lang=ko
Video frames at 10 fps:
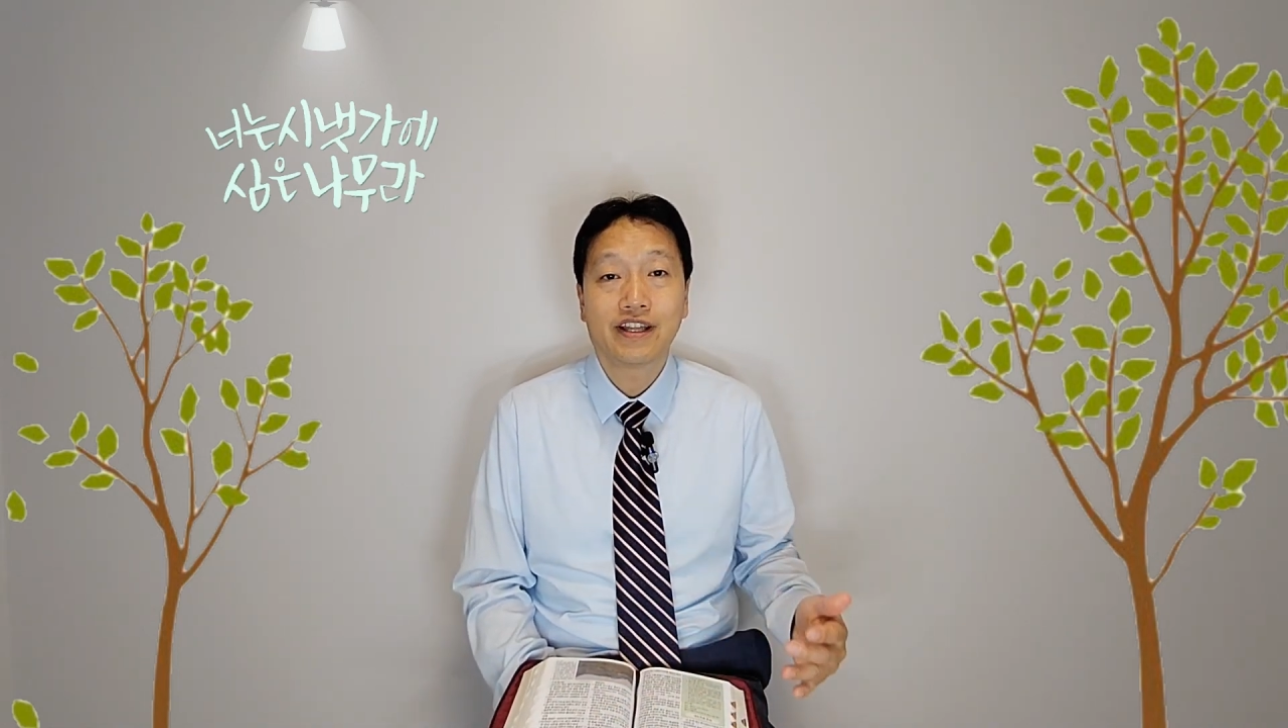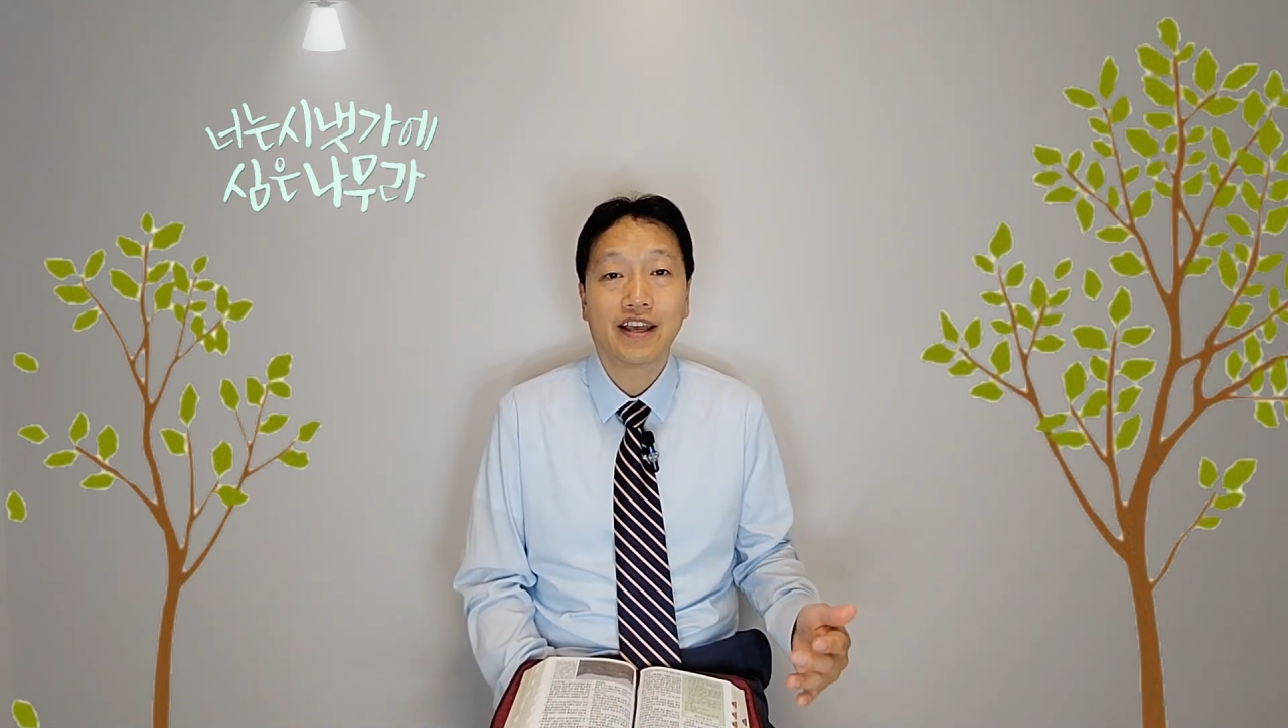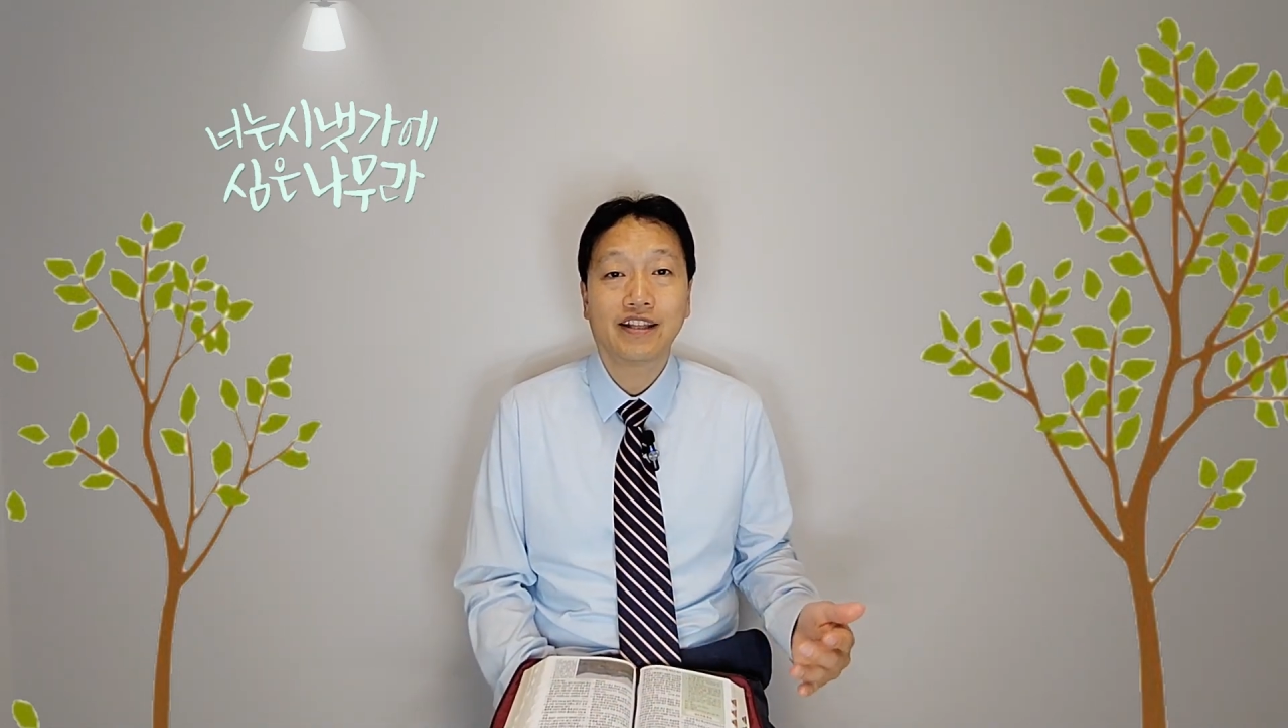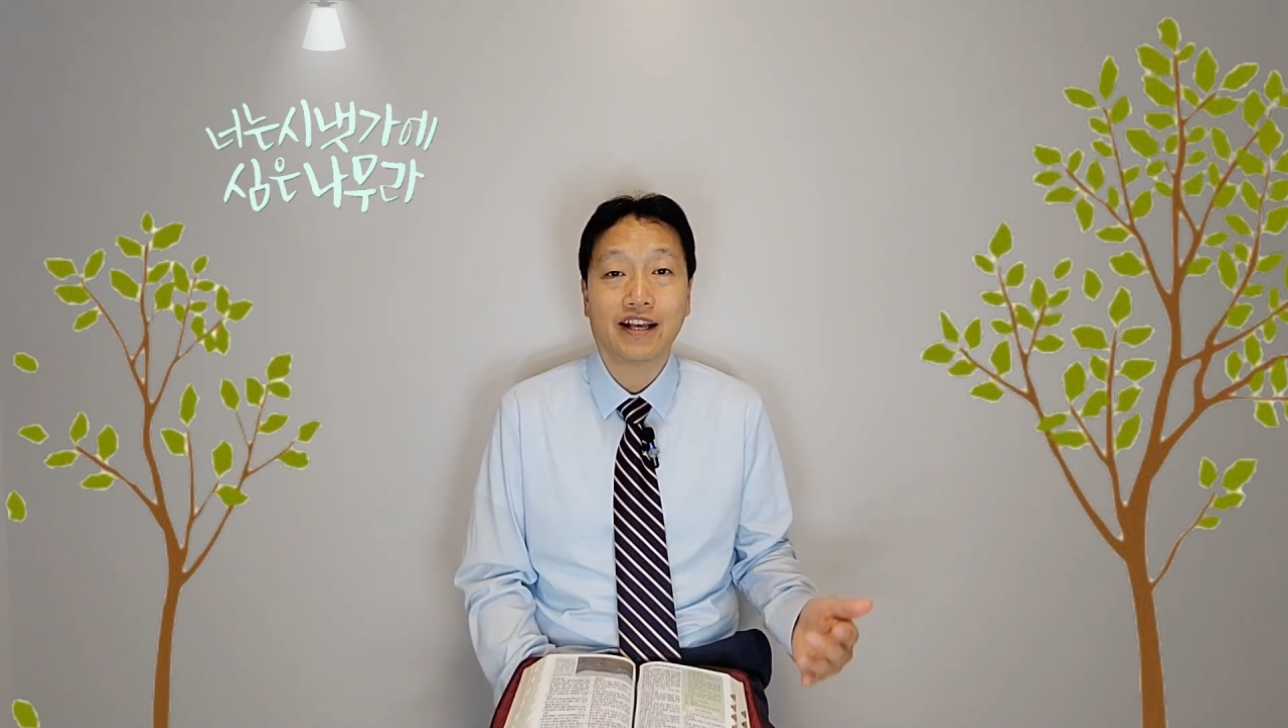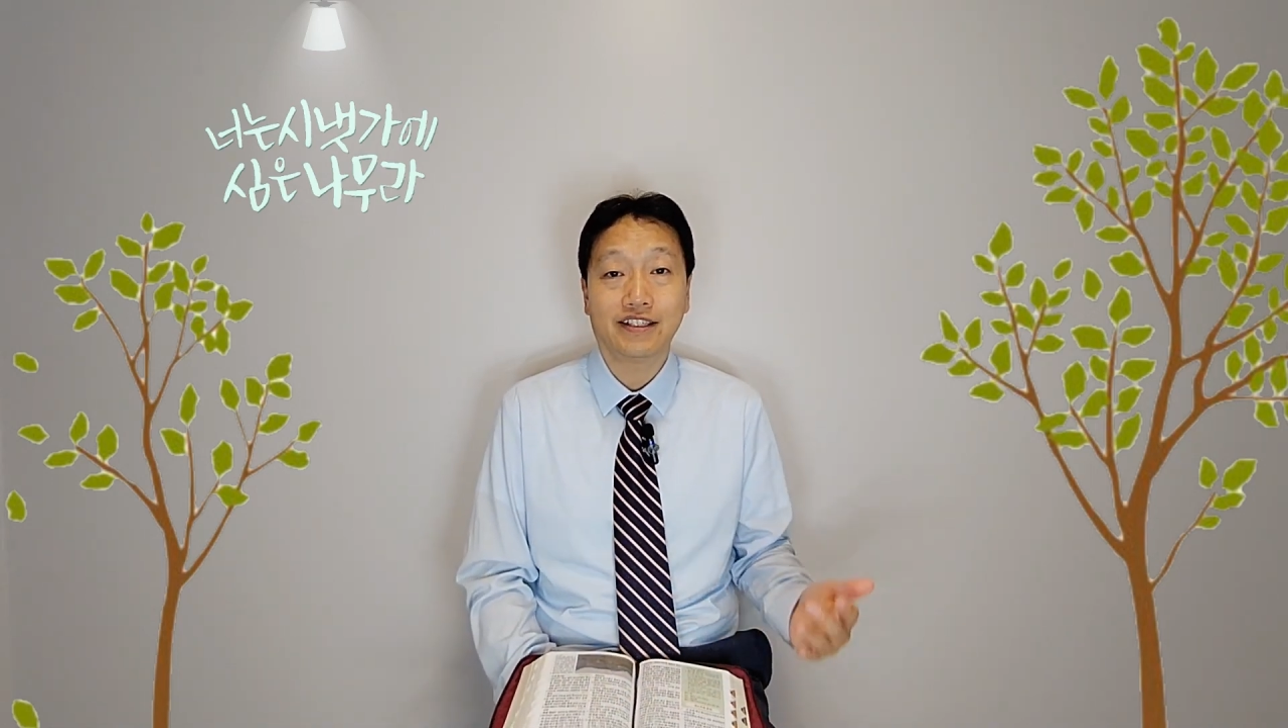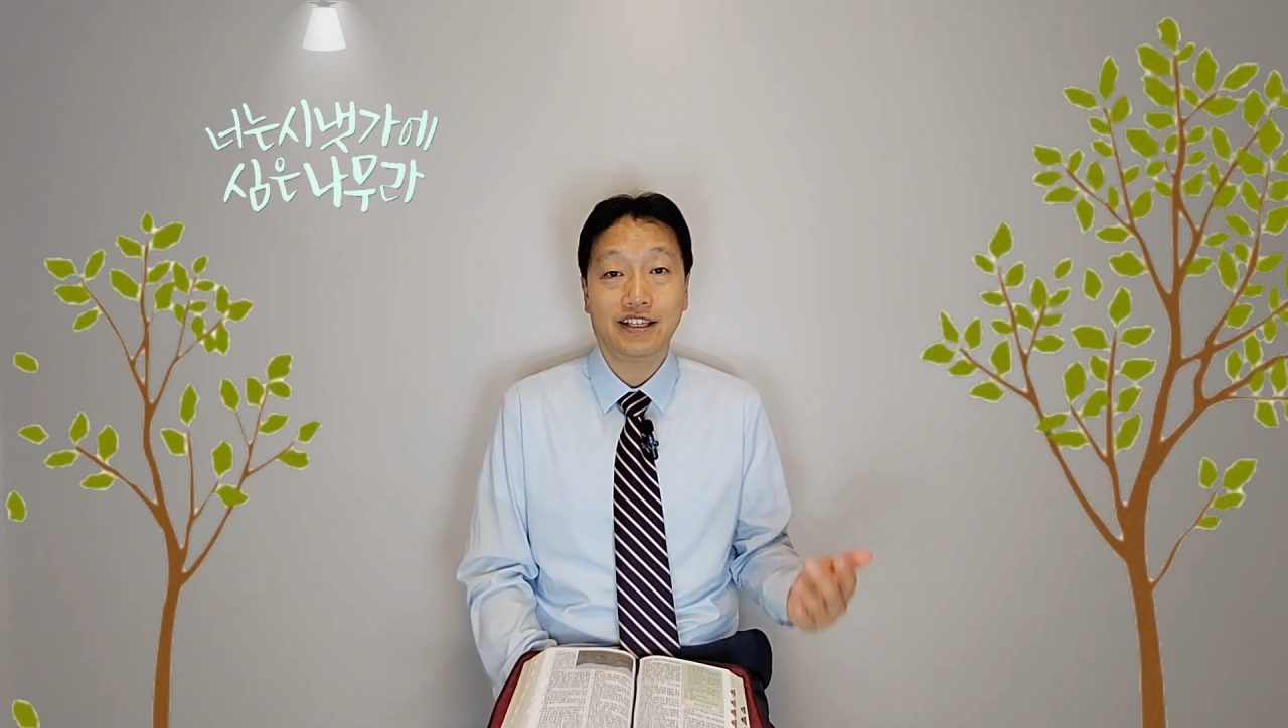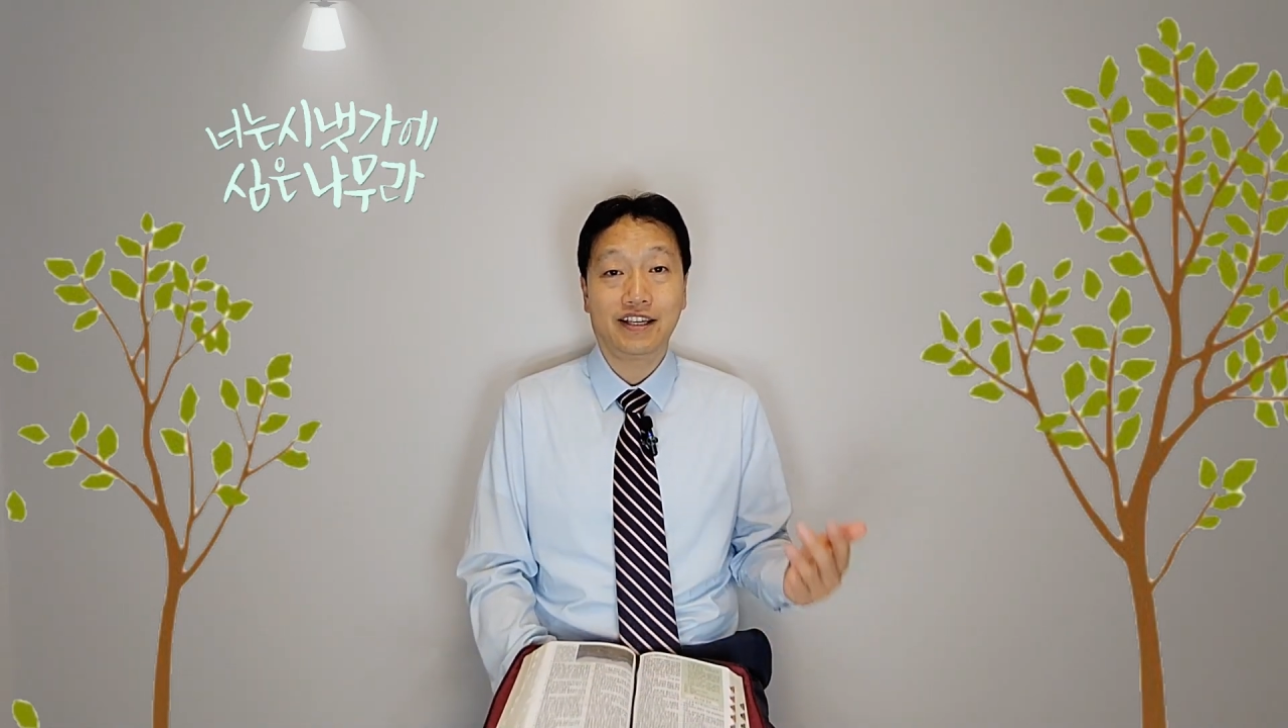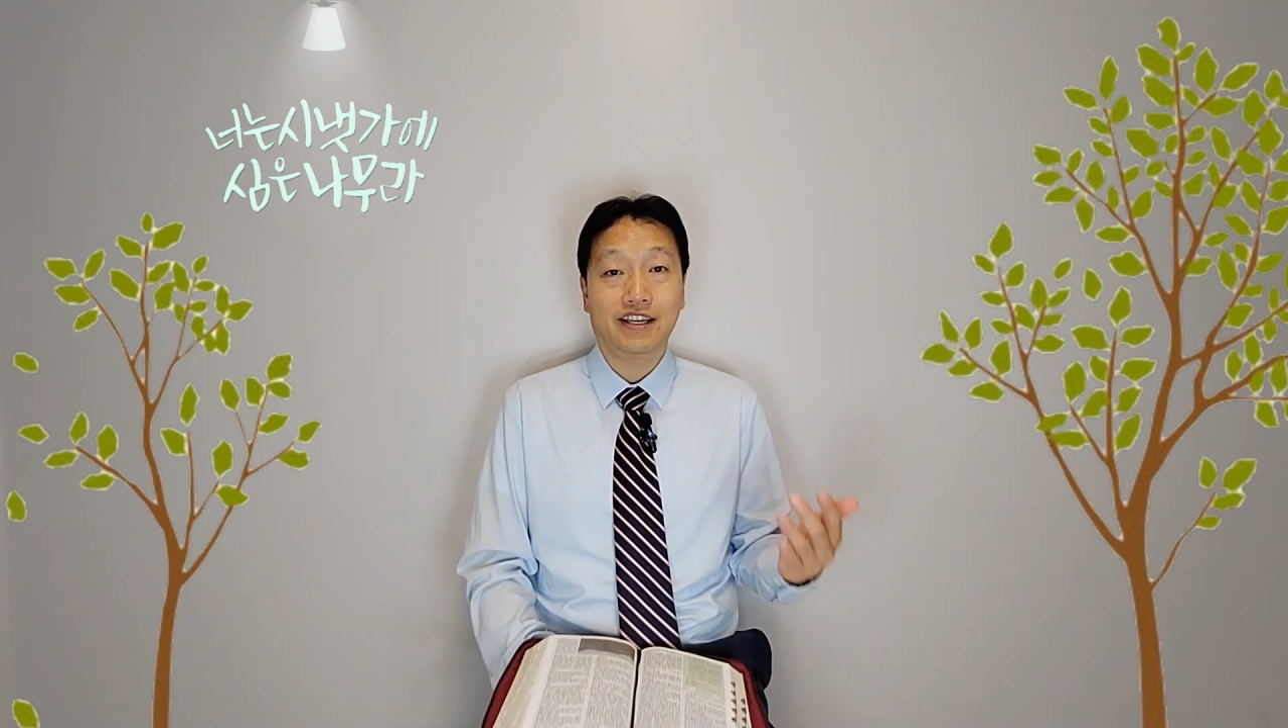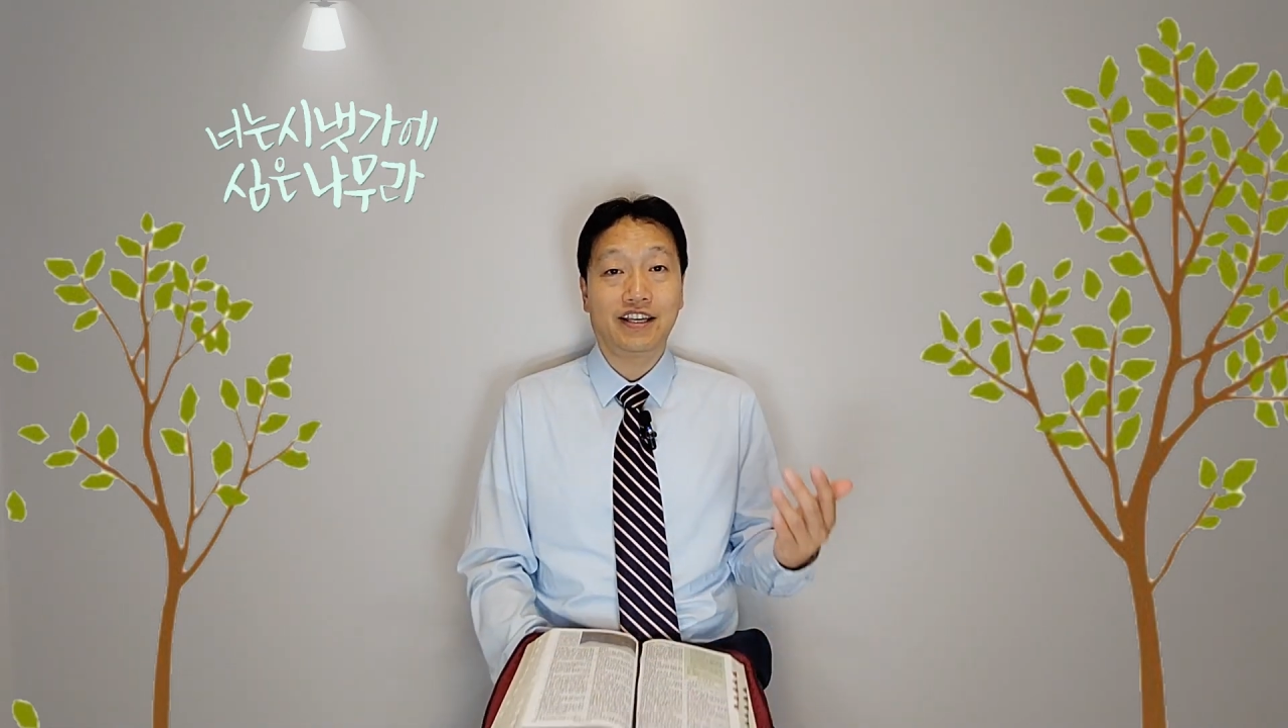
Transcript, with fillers: 때 다시